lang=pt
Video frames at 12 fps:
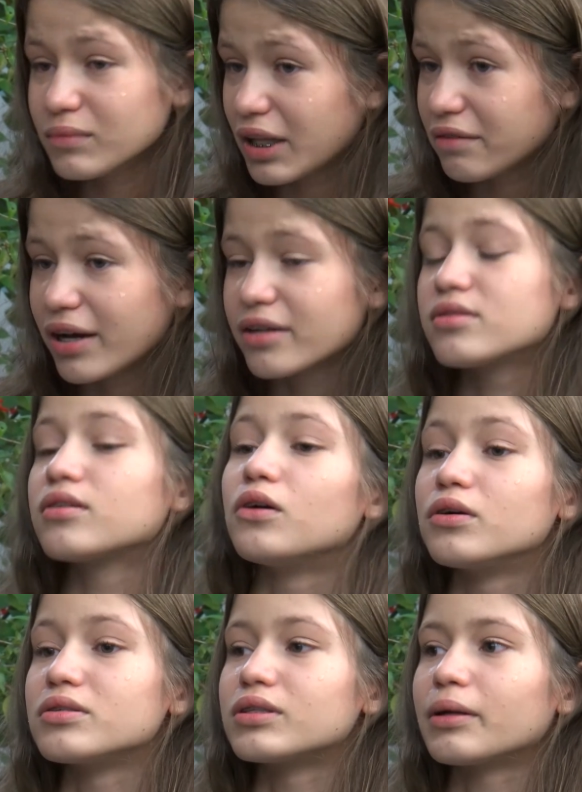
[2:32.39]
Tem vários
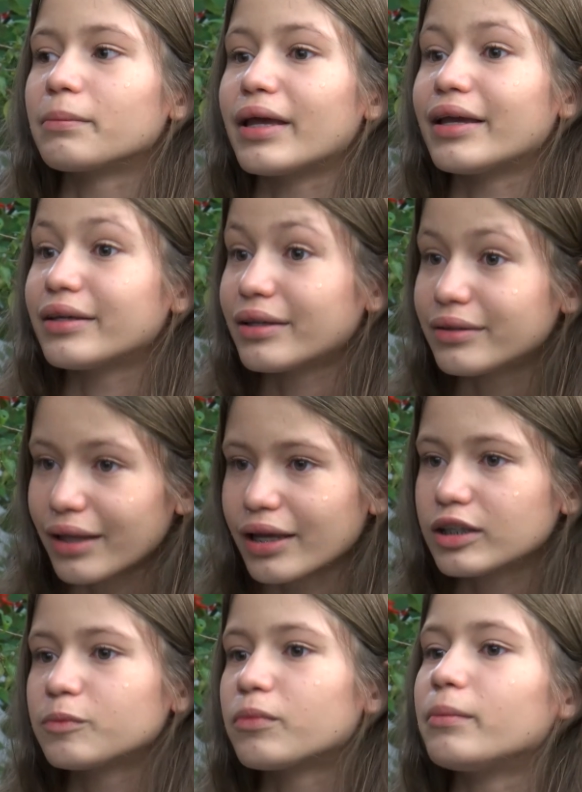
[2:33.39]
idosos também que têm
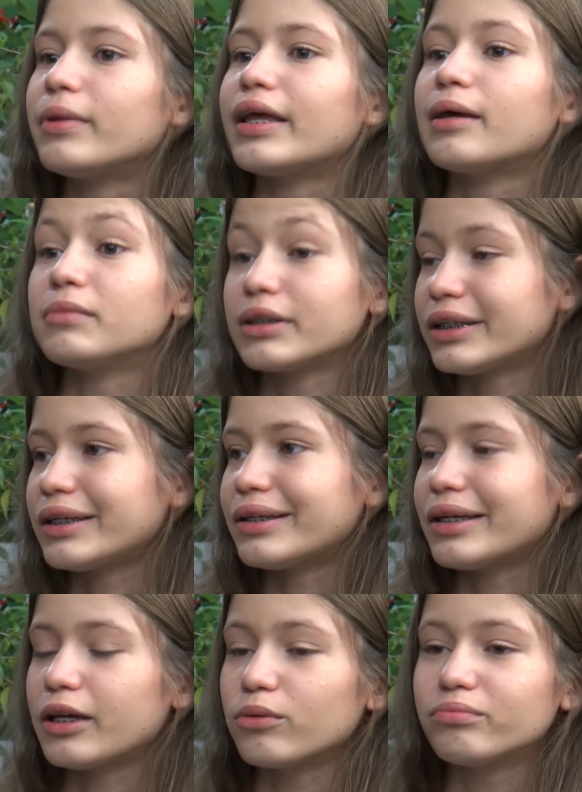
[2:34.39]
esse problema, que
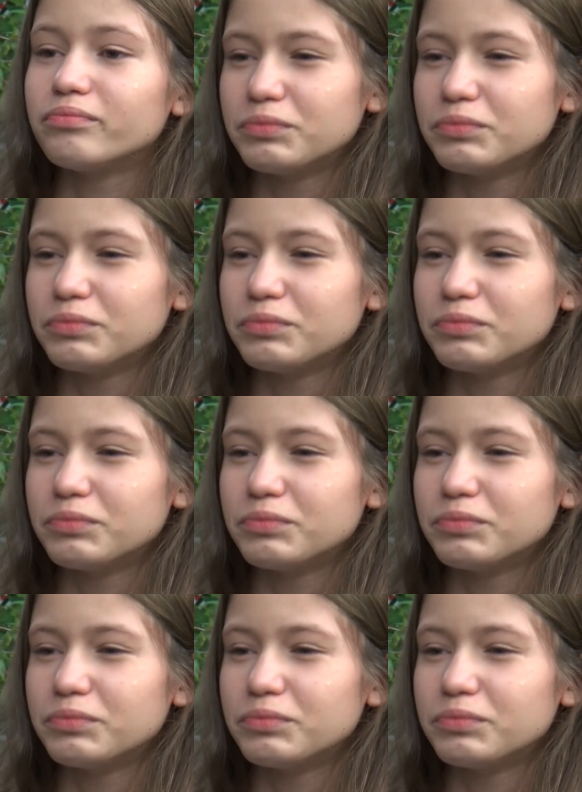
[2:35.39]
eu